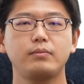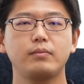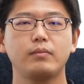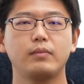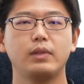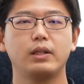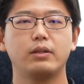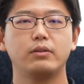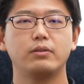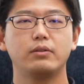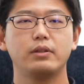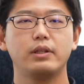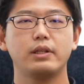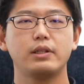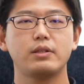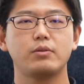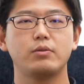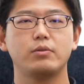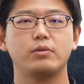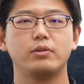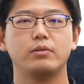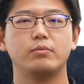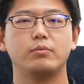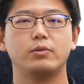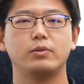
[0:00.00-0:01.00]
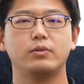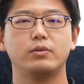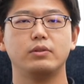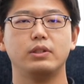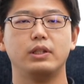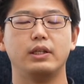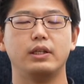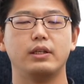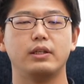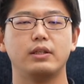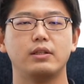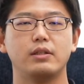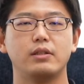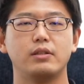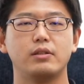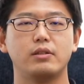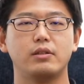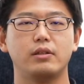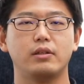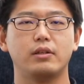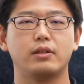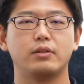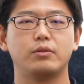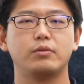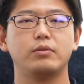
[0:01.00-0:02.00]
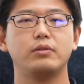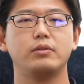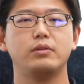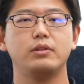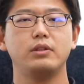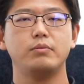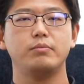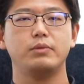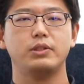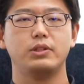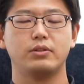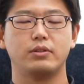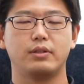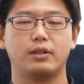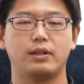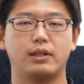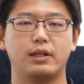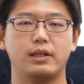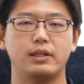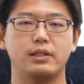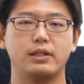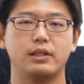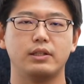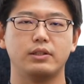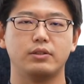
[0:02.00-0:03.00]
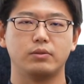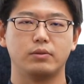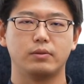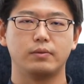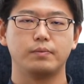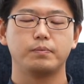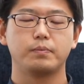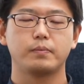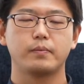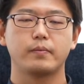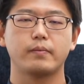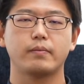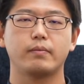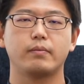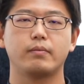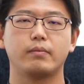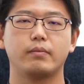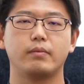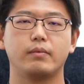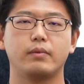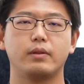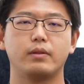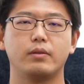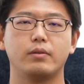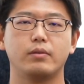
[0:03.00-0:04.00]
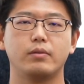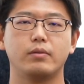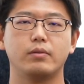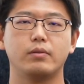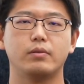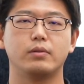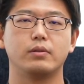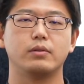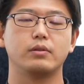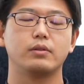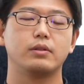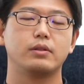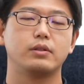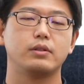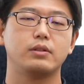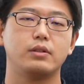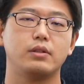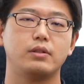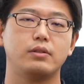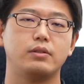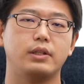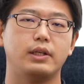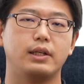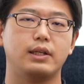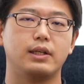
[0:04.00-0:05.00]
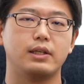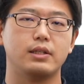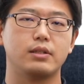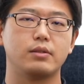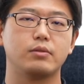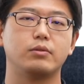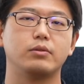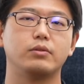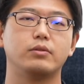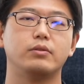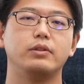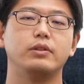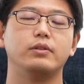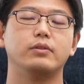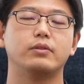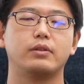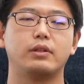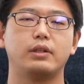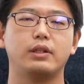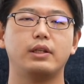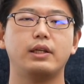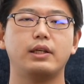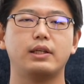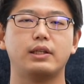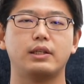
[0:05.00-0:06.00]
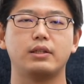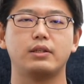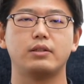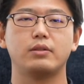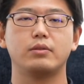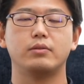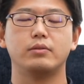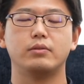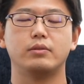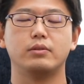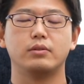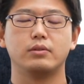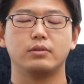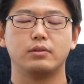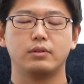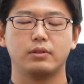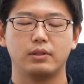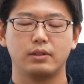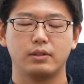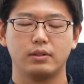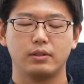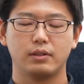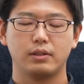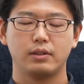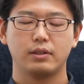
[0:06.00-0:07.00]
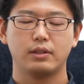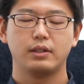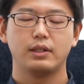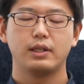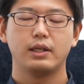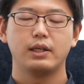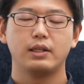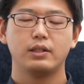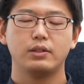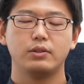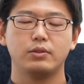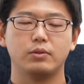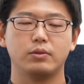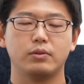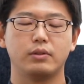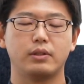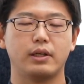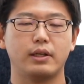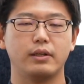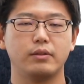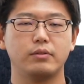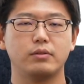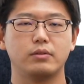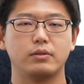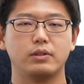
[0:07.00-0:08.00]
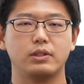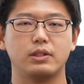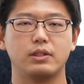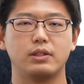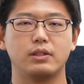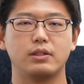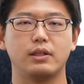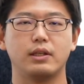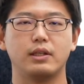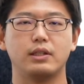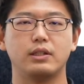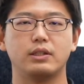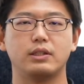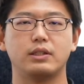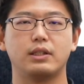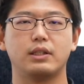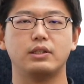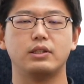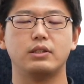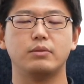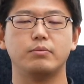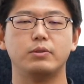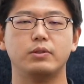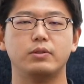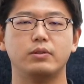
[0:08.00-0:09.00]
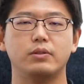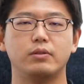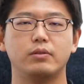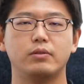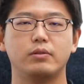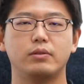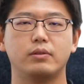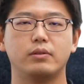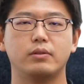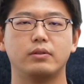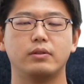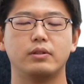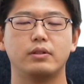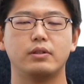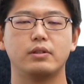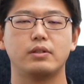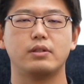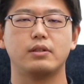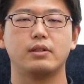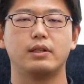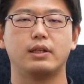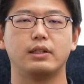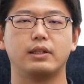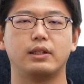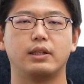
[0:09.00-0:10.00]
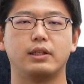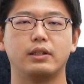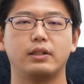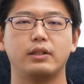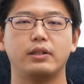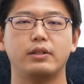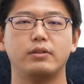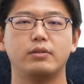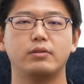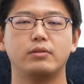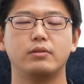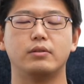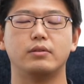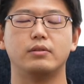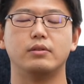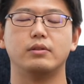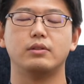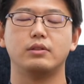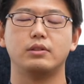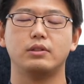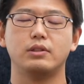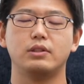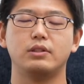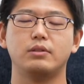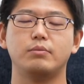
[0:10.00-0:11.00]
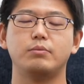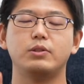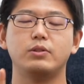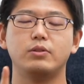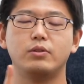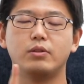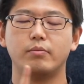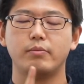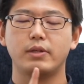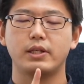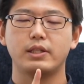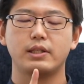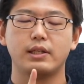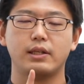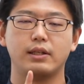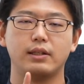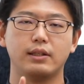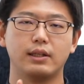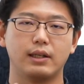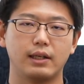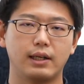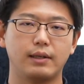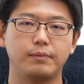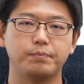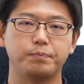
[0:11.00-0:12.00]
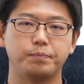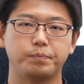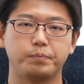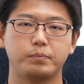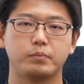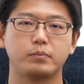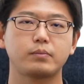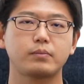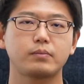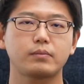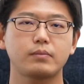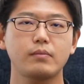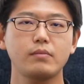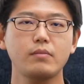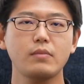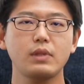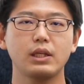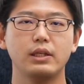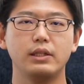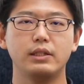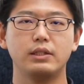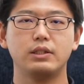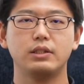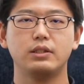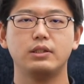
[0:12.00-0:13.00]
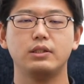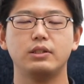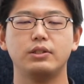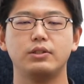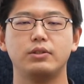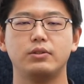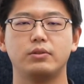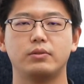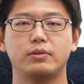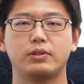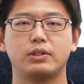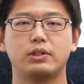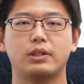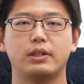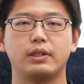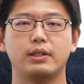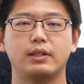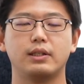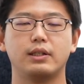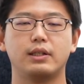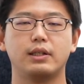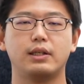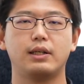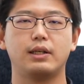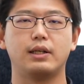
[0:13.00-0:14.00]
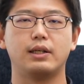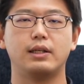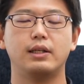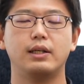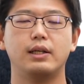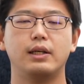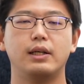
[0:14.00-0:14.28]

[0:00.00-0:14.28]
なのでそういうものについては特にビジュアライゼーションを繰り返すことによってその状態を実現した自分の姿っていうのを自分の目線から一人称視点から